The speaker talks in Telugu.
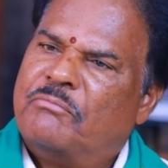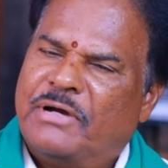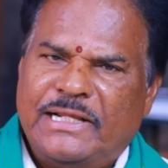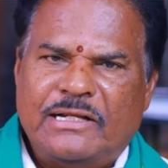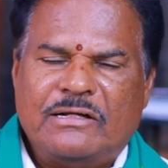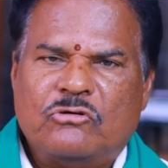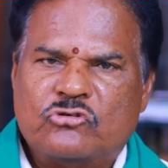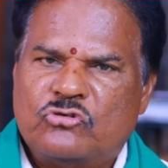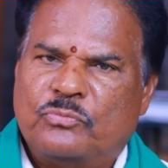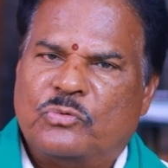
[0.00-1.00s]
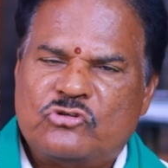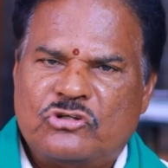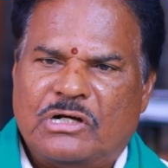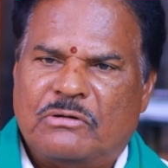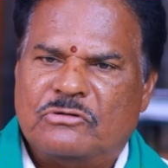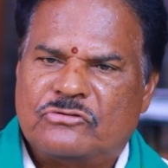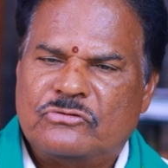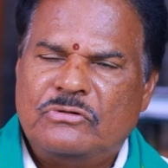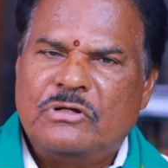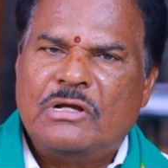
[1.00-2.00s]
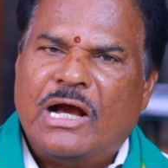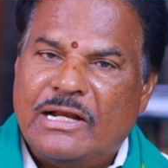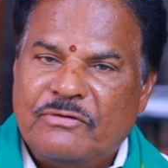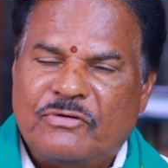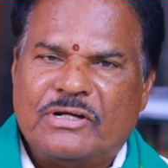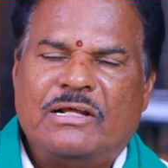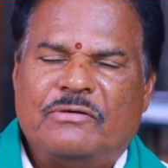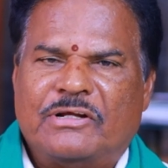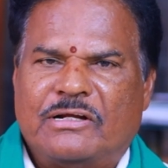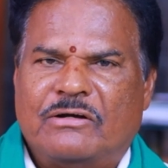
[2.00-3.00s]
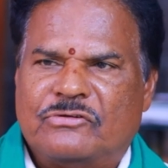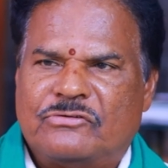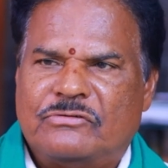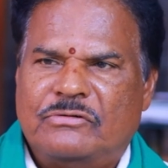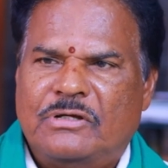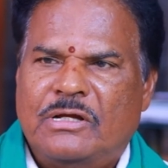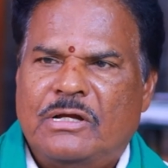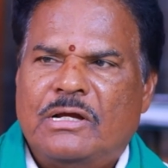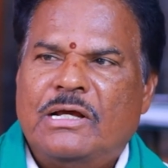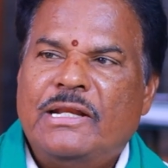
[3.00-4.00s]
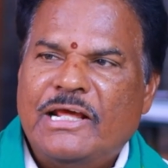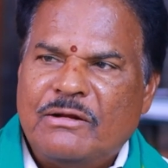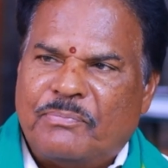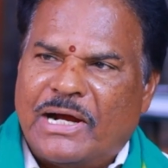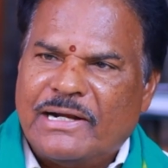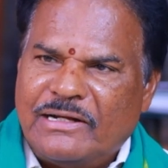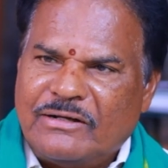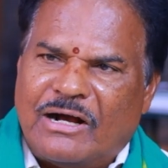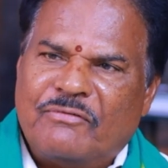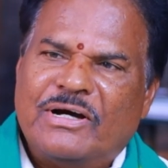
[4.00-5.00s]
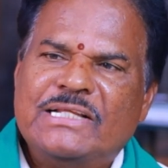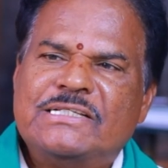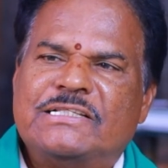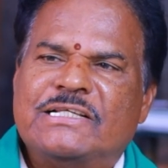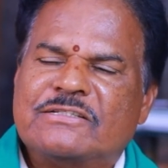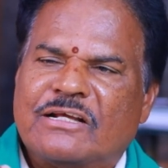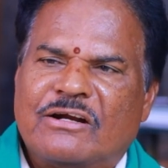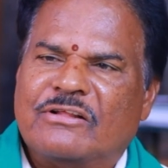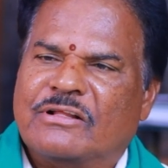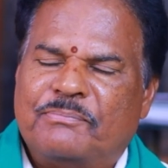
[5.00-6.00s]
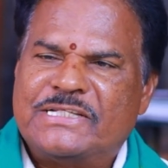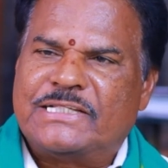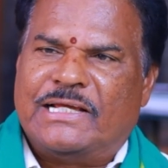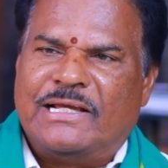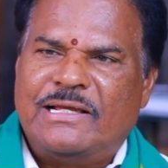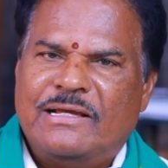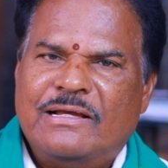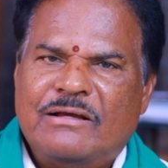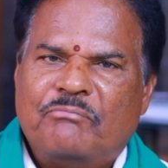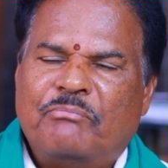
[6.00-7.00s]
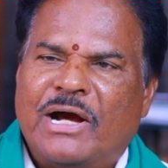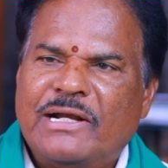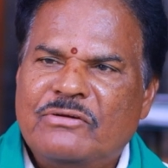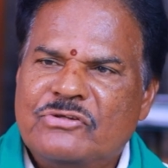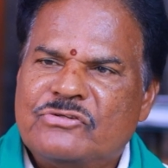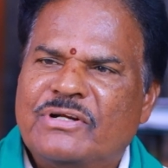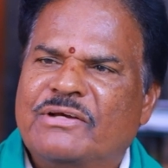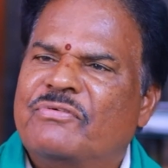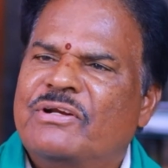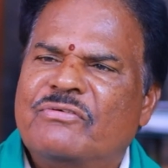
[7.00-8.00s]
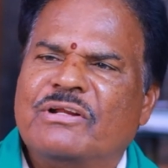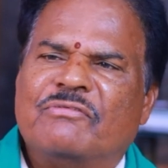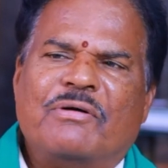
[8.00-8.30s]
మహిళలు కావచ్చు పురుషులు కావచ్చు అన్ని వర్గాల వారు కావచ్చు నేను పార్టీలకు ఆహ్వానించి తీసుకురావడం తప్పిస్తే పార్టీ నుంచి కూడా ఎవరిని కూడా నేను